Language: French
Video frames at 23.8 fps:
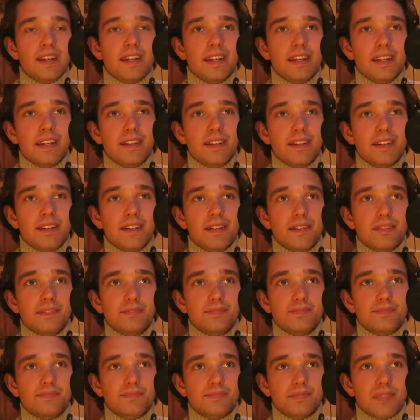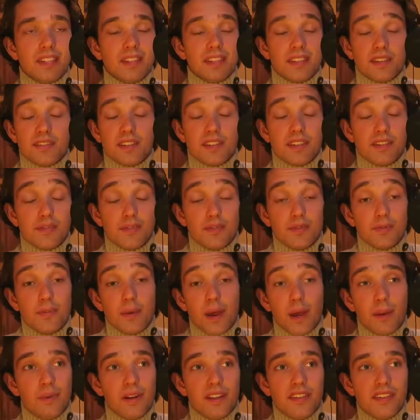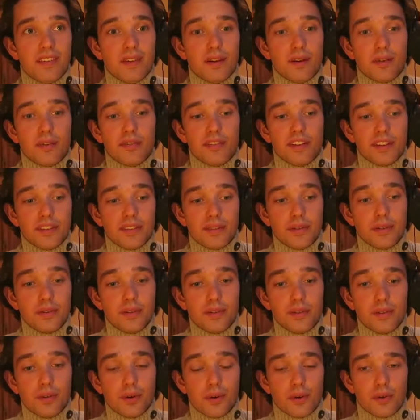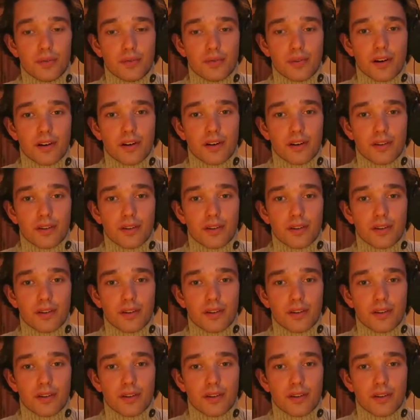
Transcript: et, euh, et, ça faisait super plaisir en fait de, de revoir.